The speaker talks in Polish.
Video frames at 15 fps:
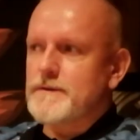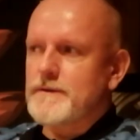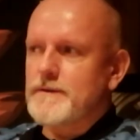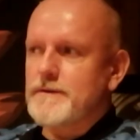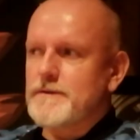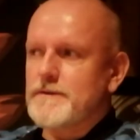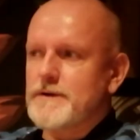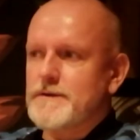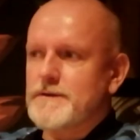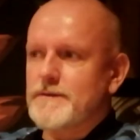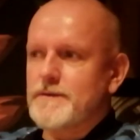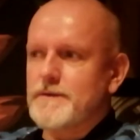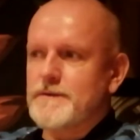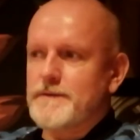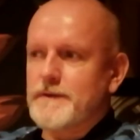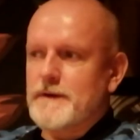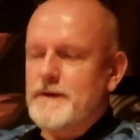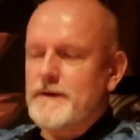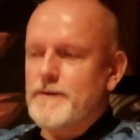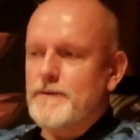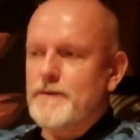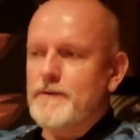Jazz Juniors
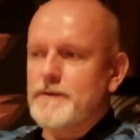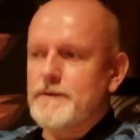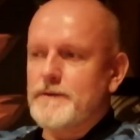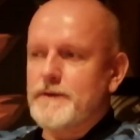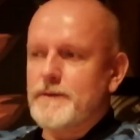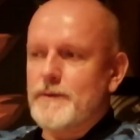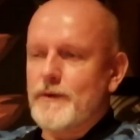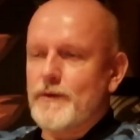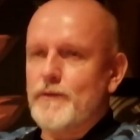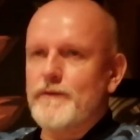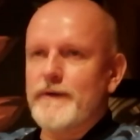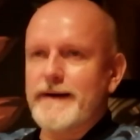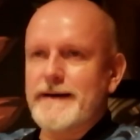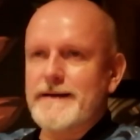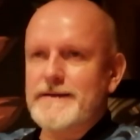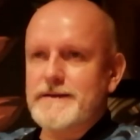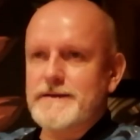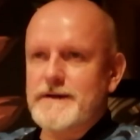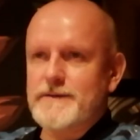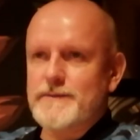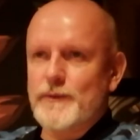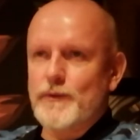wygrał w tym roku węgierski
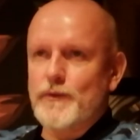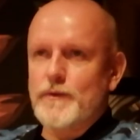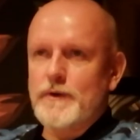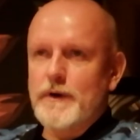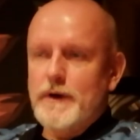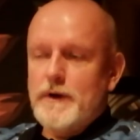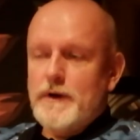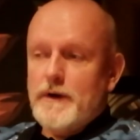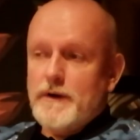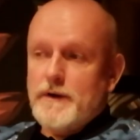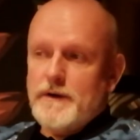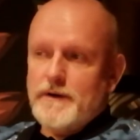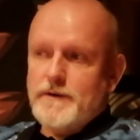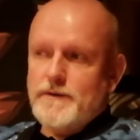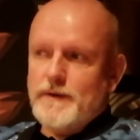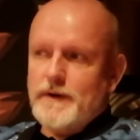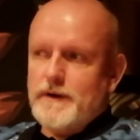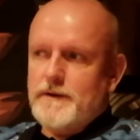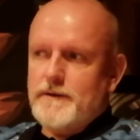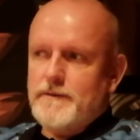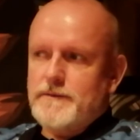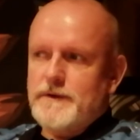zespół
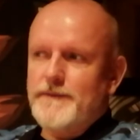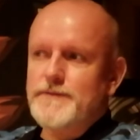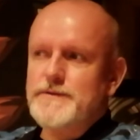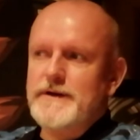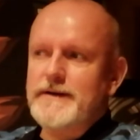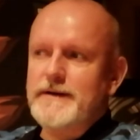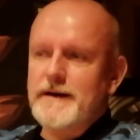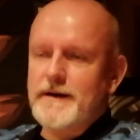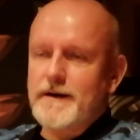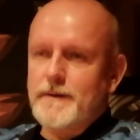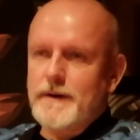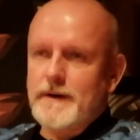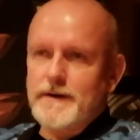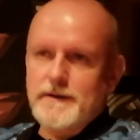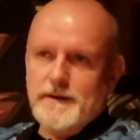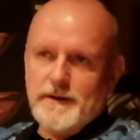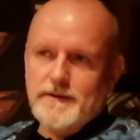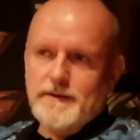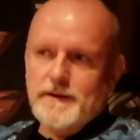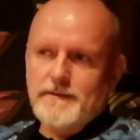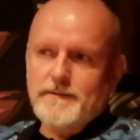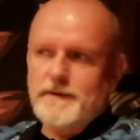którego nie wiem czy liderką, ale, ale
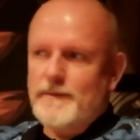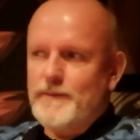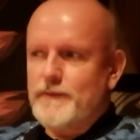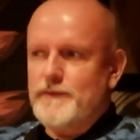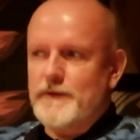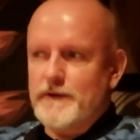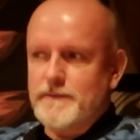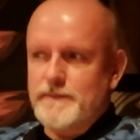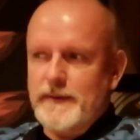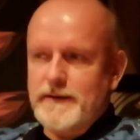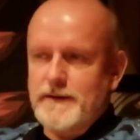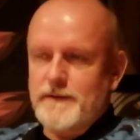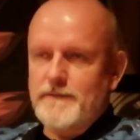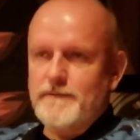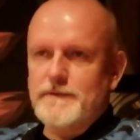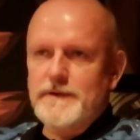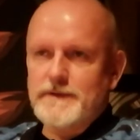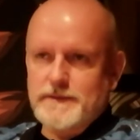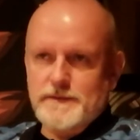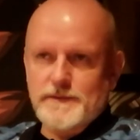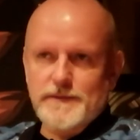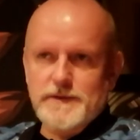taką jakby frontmenką jest
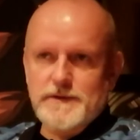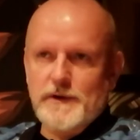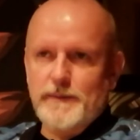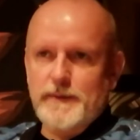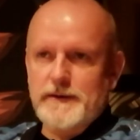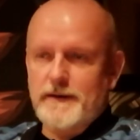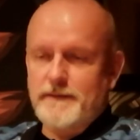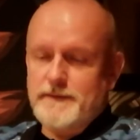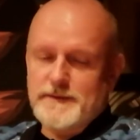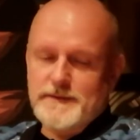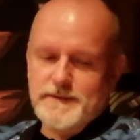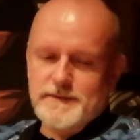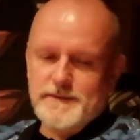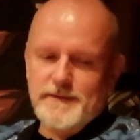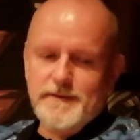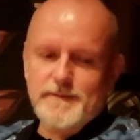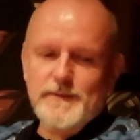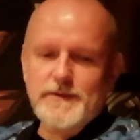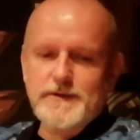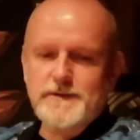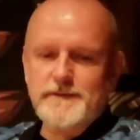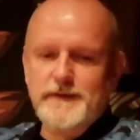również kobieta, więc
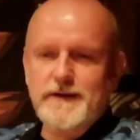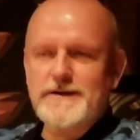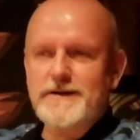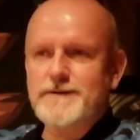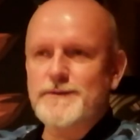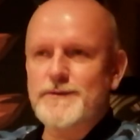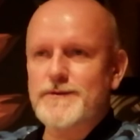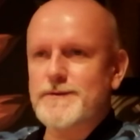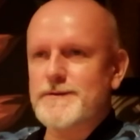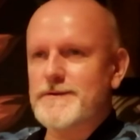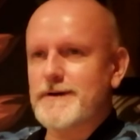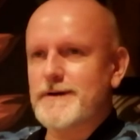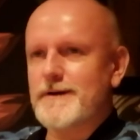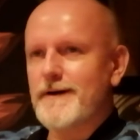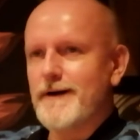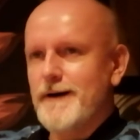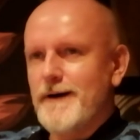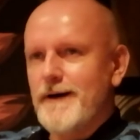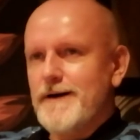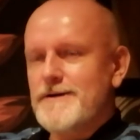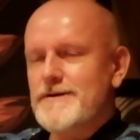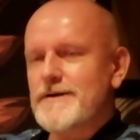myślę, że fajnie się złożyło, że
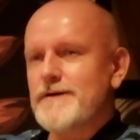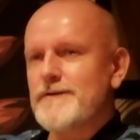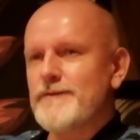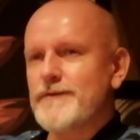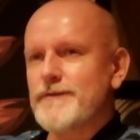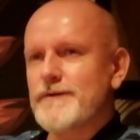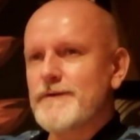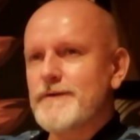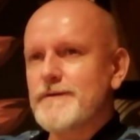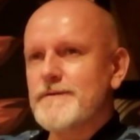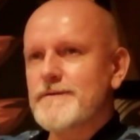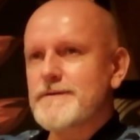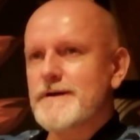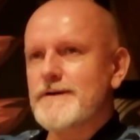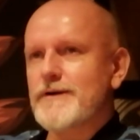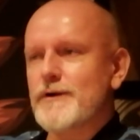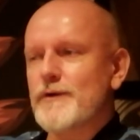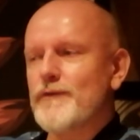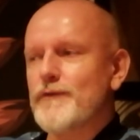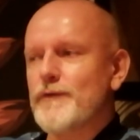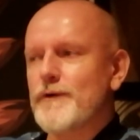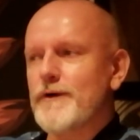że, że,
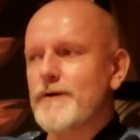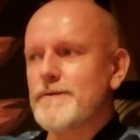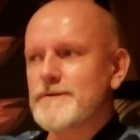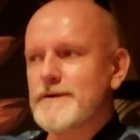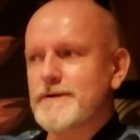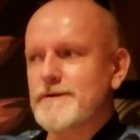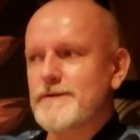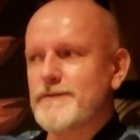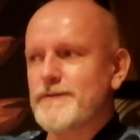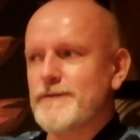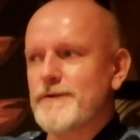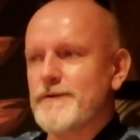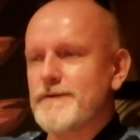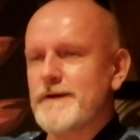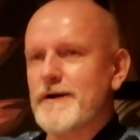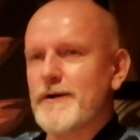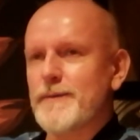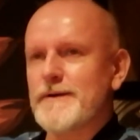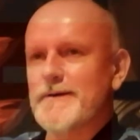triumfują, że triumfują dwie kobiety w